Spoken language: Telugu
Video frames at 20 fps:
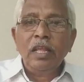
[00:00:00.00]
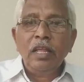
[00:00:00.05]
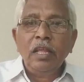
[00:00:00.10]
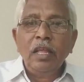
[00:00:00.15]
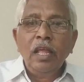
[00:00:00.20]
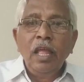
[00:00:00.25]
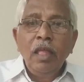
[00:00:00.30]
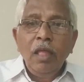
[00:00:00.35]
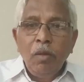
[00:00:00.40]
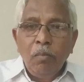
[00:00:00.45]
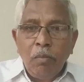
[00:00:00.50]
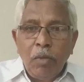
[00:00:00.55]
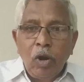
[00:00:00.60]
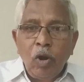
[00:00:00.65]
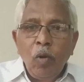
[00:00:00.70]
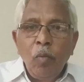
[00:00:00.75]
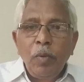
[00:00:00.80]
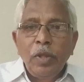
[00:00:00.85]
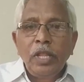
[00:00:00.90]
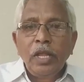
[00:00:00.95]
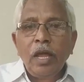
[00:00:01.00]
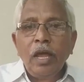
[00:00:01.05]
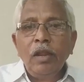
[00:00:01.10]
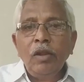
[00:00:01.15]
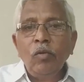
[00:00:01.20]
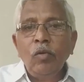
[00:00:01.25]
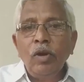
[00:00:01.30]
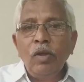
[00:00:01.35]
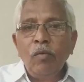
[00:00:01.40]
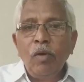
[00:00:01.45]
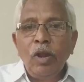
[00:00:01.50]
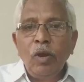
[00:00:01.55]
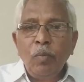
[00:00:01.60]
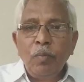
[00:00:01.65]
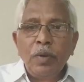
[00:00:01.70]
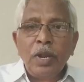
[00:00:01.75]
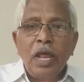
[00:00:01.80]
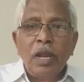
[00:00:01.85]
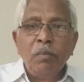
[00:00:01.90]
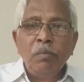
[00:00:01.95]
లిఫ్ట్ చేయడానికి మరో
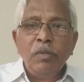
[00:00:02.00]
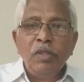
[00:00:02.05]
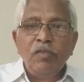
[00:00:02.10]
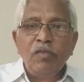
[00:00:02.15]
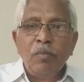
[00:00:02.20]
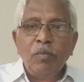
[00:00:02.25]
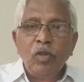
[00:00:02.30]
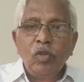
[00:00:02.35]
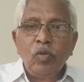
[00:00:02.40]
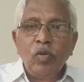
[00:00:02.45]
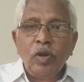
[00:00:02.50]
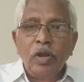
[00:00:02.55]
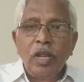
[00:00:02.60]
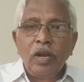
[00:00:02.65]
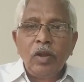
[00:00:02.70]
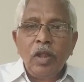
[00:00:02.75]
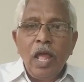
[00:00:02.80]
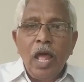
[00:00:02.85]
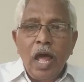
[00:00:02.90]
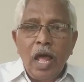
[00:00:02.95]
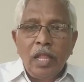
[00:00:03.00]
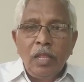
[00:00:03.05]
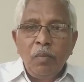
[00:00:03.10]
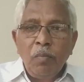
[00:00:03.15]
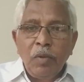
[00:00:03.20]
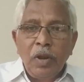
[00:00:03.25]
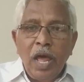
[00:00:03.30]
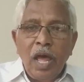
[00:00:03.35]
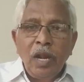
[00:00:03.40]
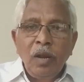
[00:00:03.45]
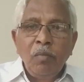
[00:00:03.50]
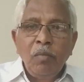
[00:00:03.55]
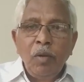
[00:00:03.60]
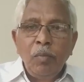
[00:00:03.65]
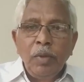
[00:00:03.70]
పథకాన్ని కూడా వాళ్ళు ప్రారంభించబోతున్నారు